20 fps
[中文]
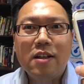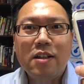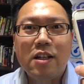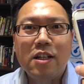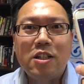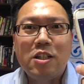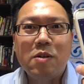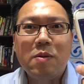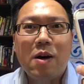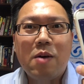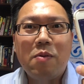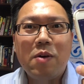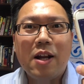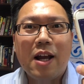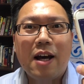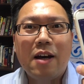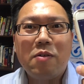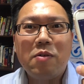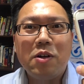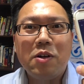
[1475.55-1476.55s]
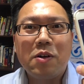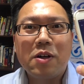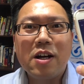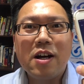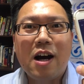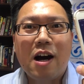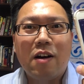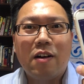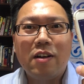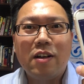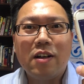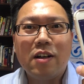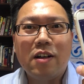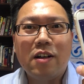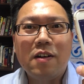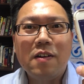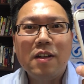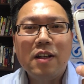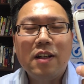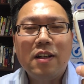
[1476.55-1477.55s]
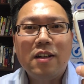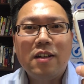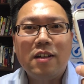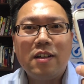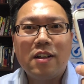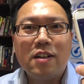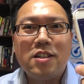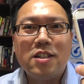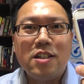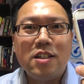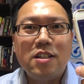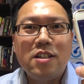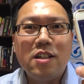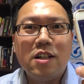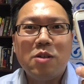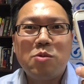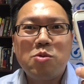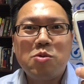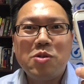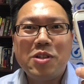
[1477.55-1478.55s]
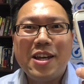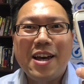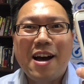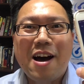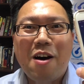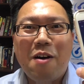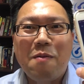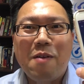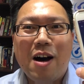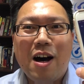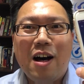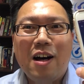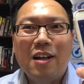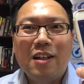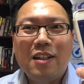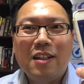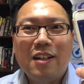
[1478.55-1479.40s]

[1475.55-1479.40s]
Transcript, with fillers: 也希望未来会有更好的一个一个奇迹的出现，好吗？